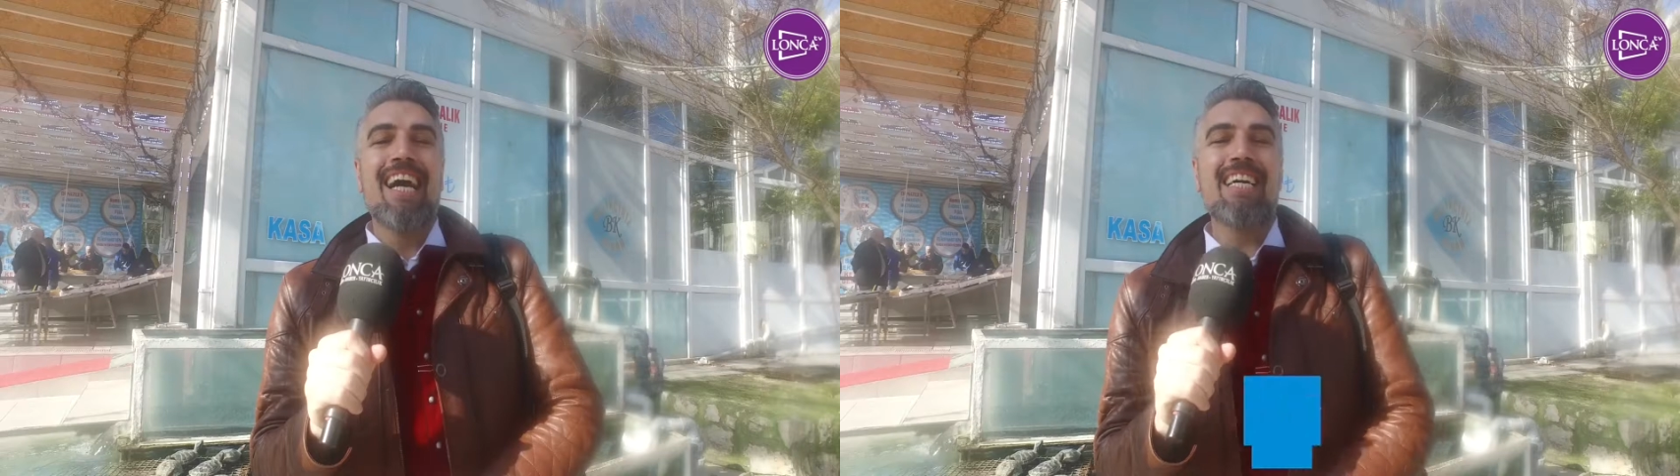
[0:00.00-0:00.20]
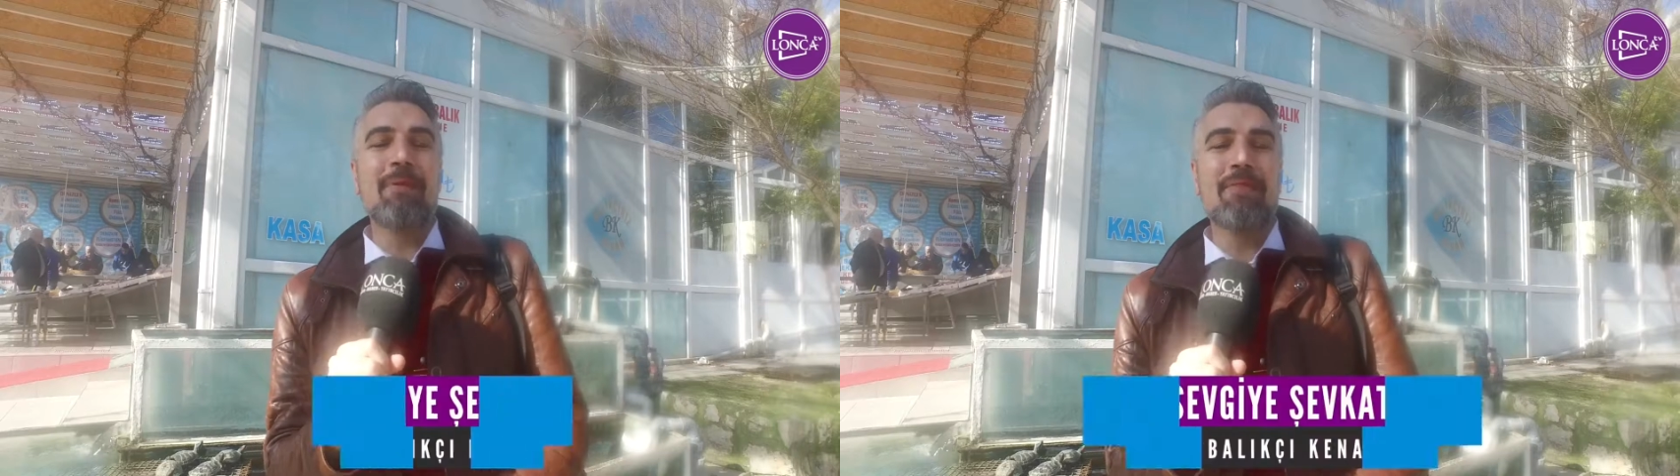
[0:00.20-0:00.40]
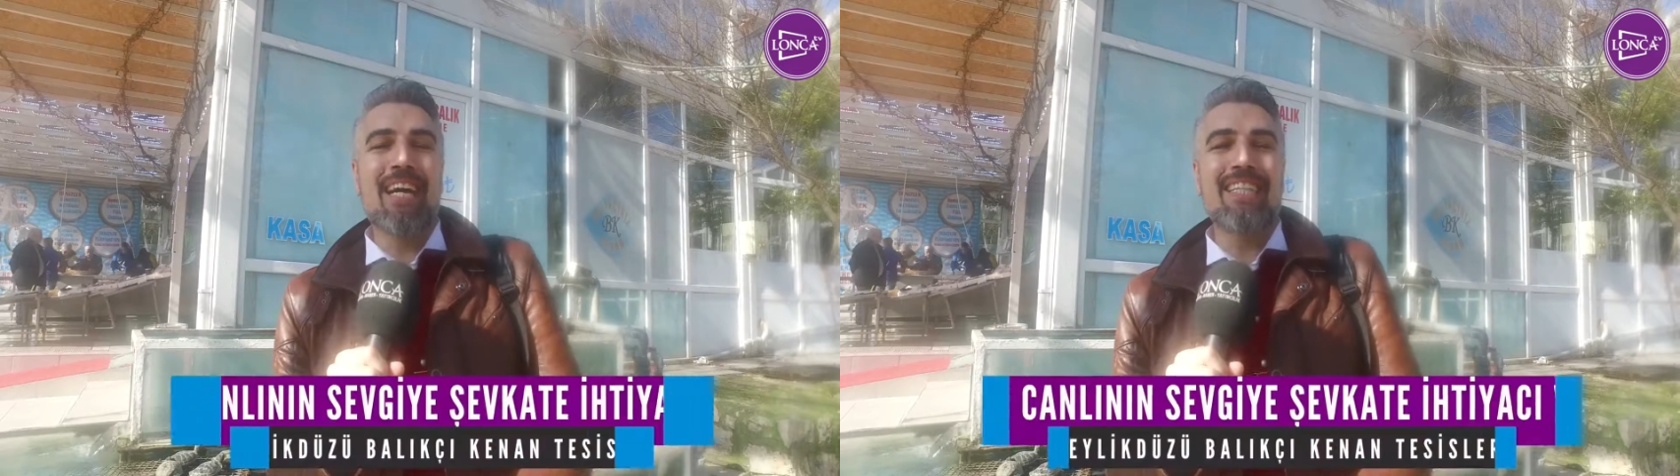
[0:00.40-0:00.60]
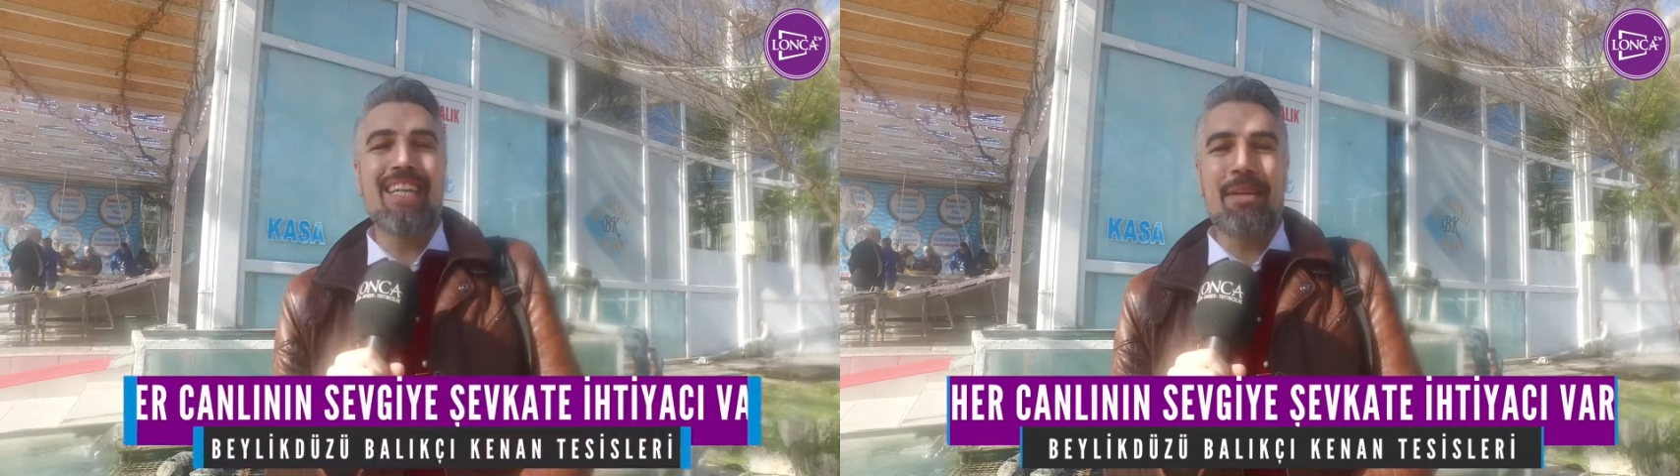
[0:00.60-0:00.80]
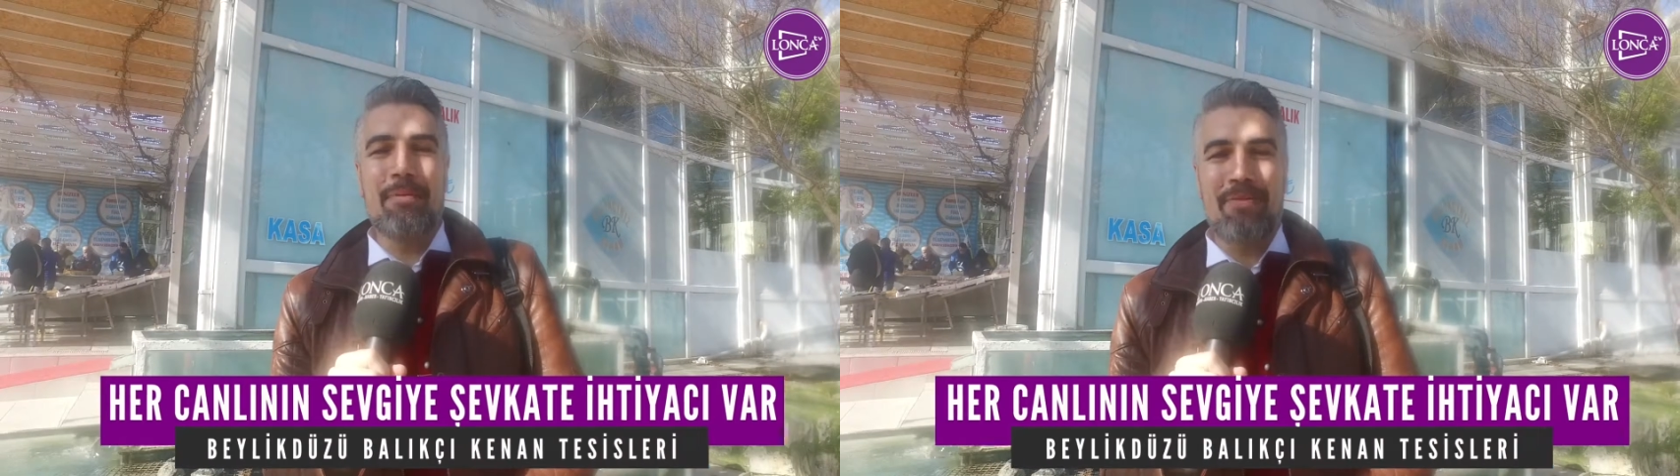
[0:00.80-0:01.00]

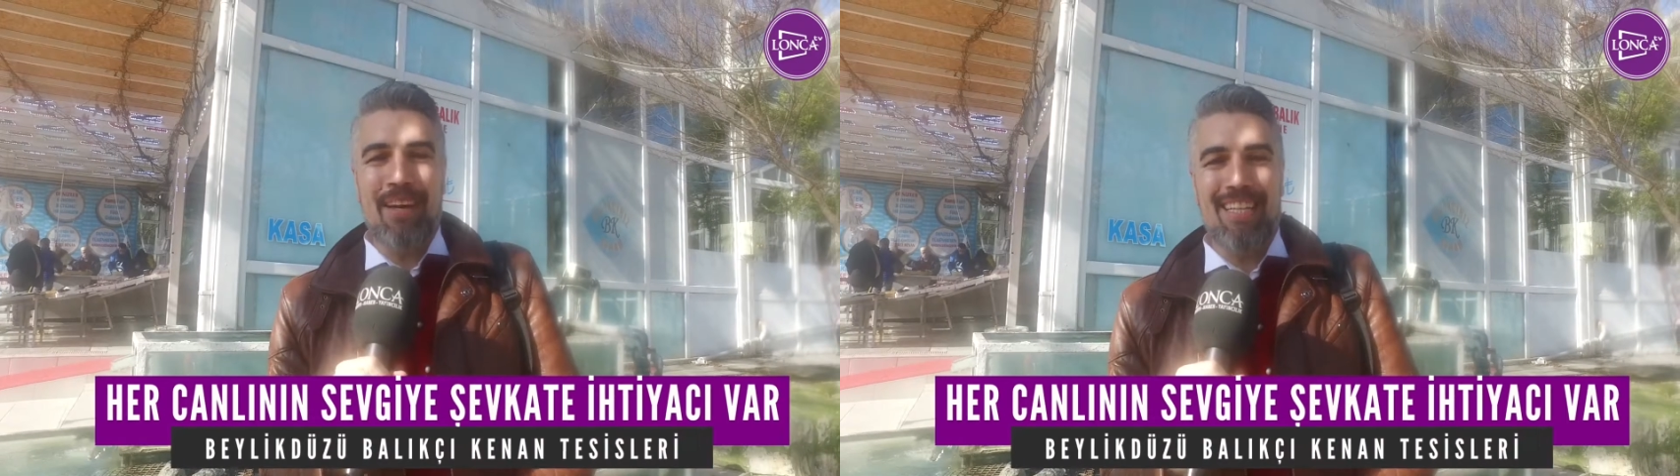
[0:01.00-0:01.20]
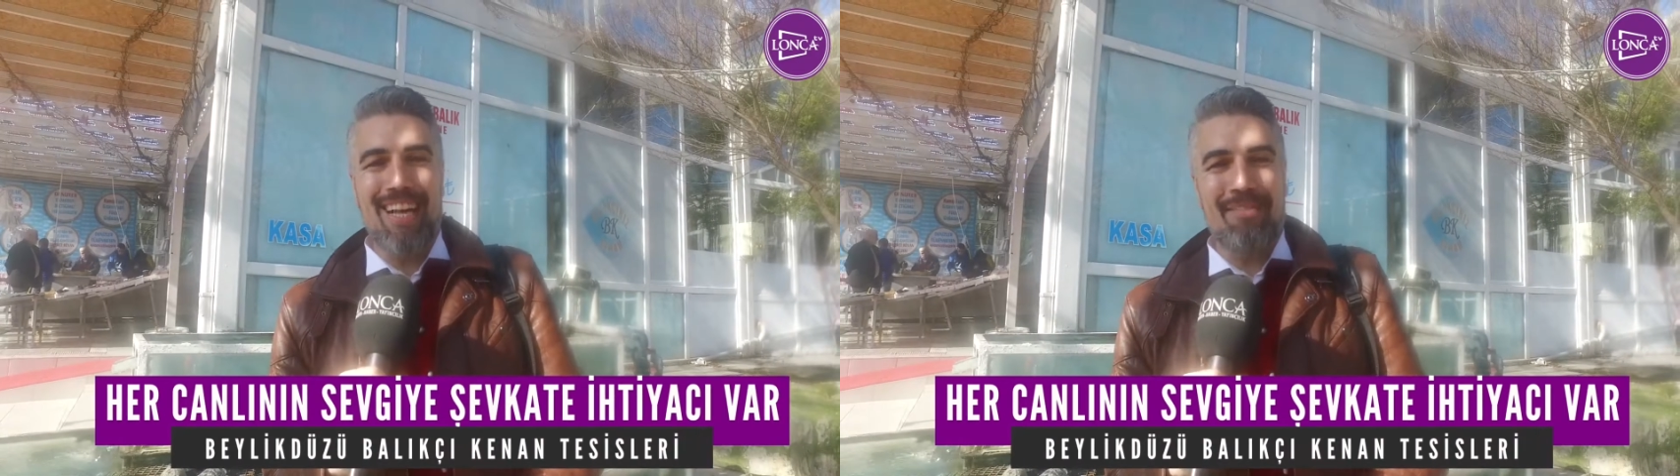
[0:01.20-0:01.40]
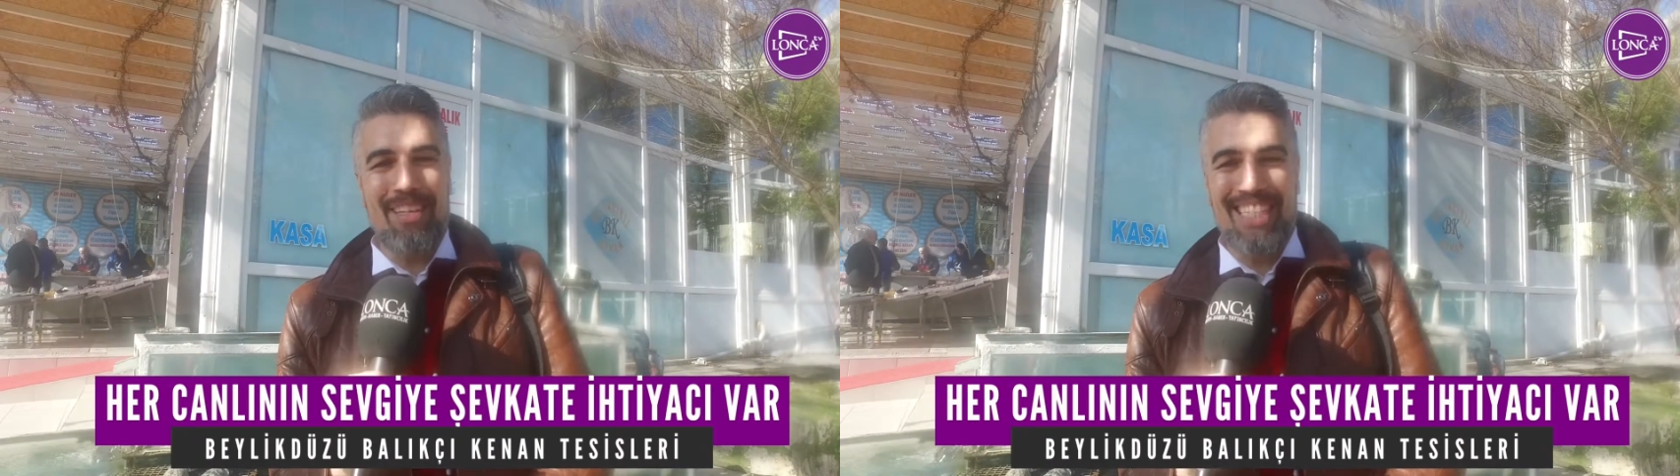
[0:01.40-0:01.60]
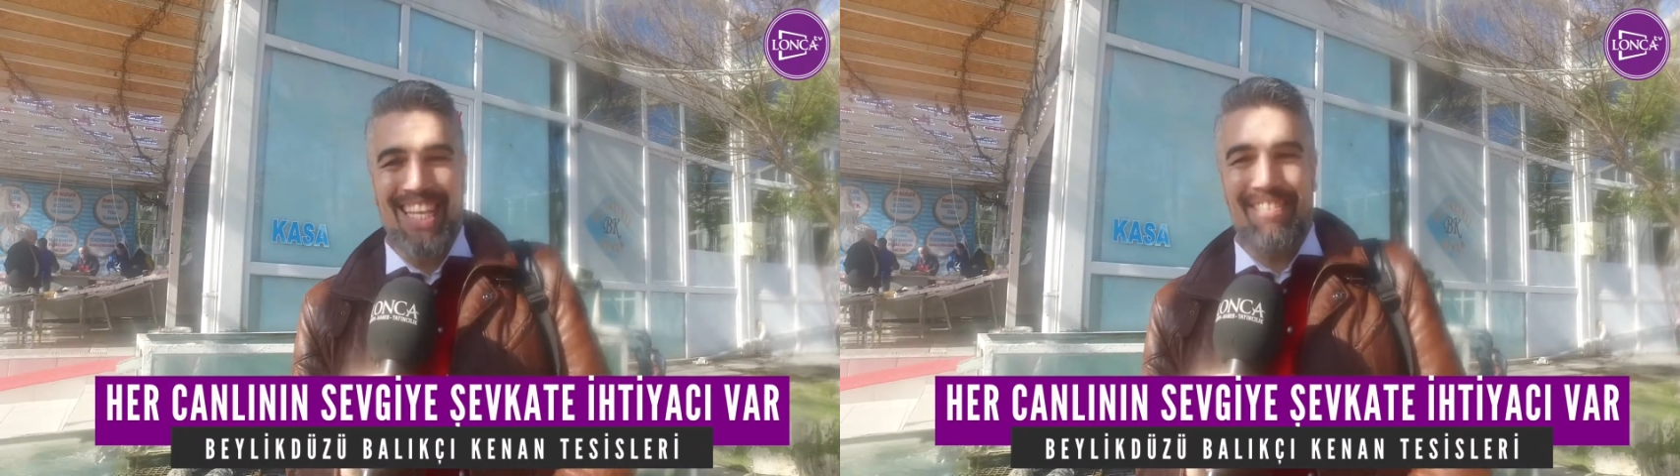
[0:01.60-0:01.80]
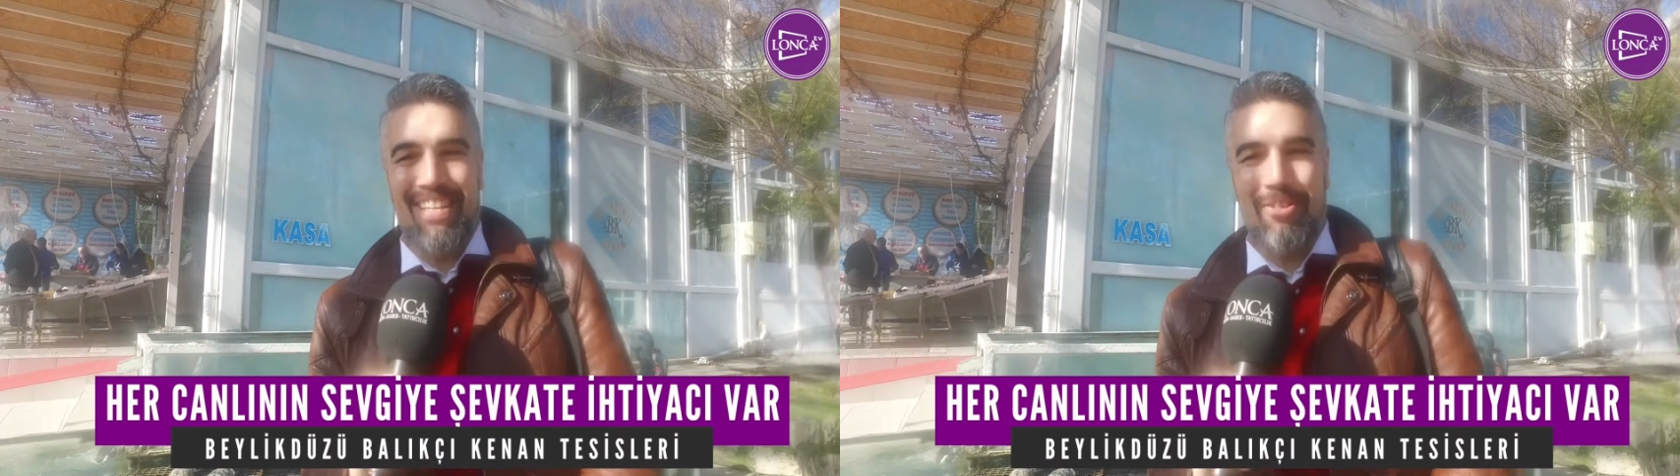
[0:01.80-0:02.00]
Hanımefendiler, beyefendiler ve
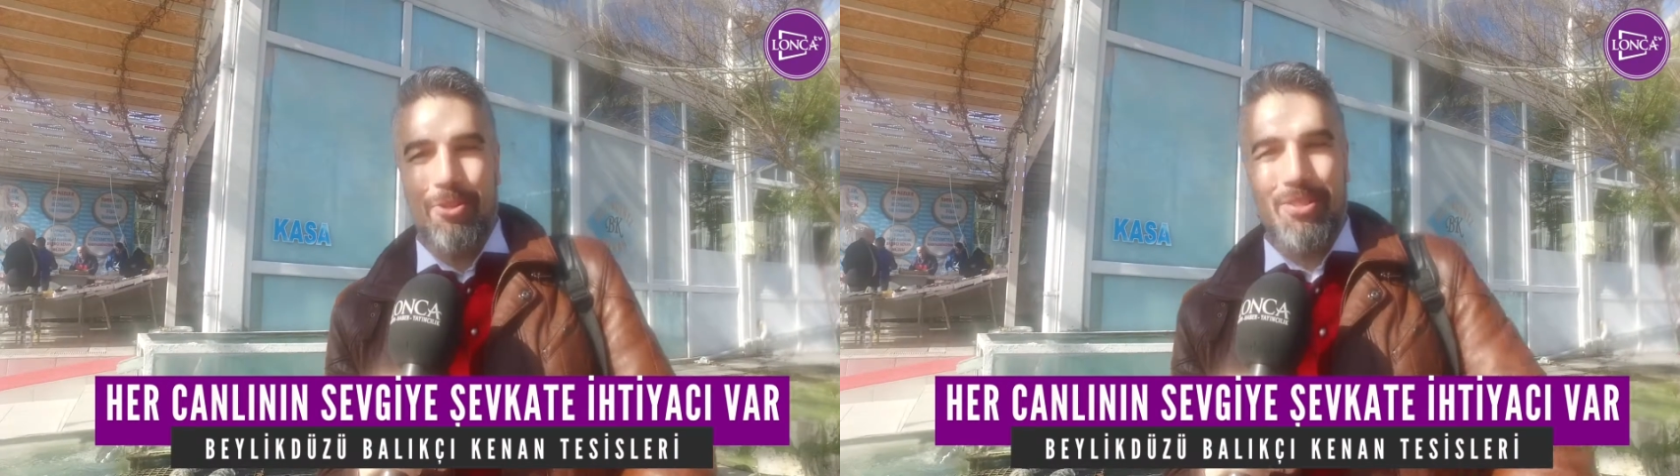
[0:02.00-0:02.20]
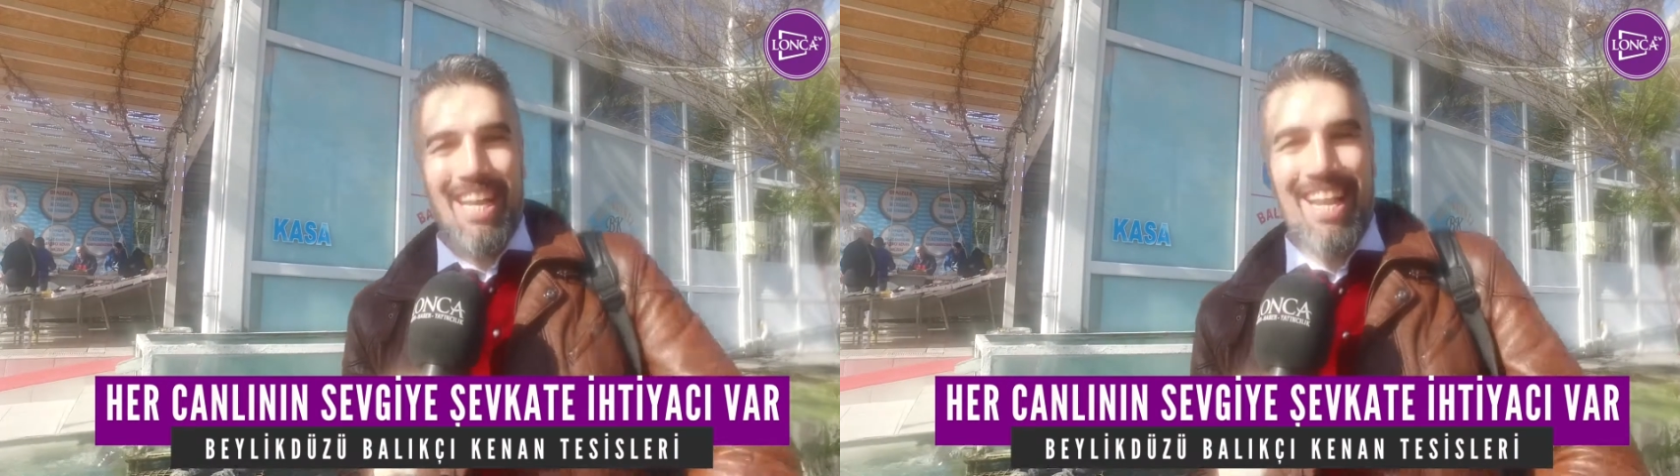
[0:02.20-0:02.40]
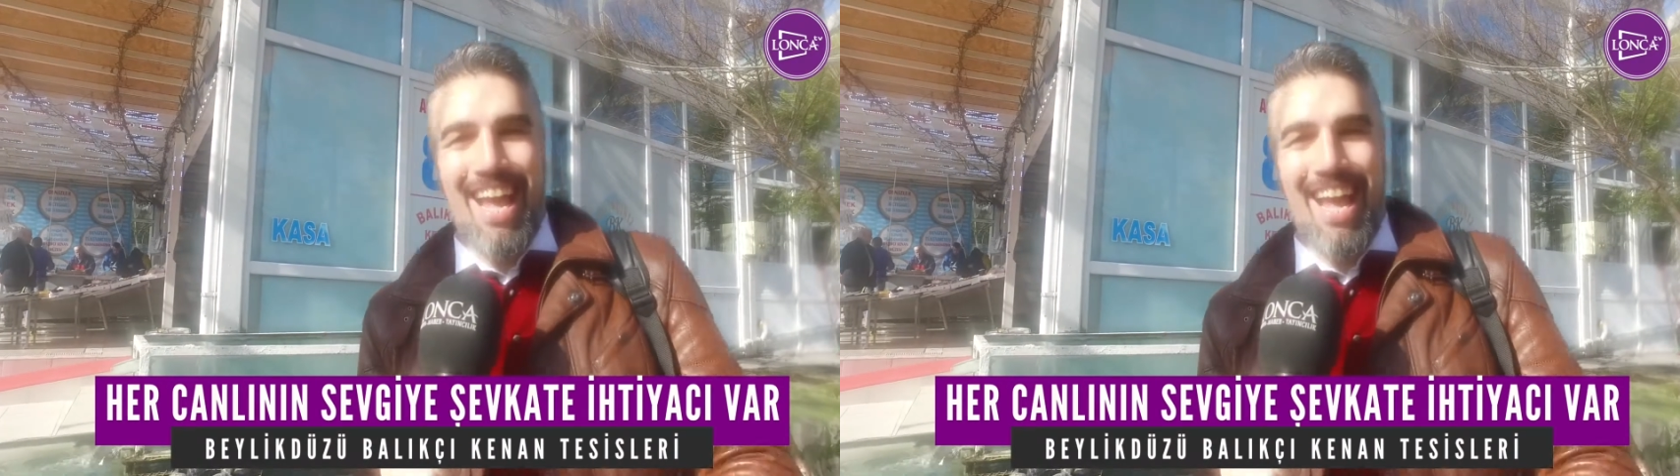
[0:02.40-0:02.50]
sevgili çocuklar,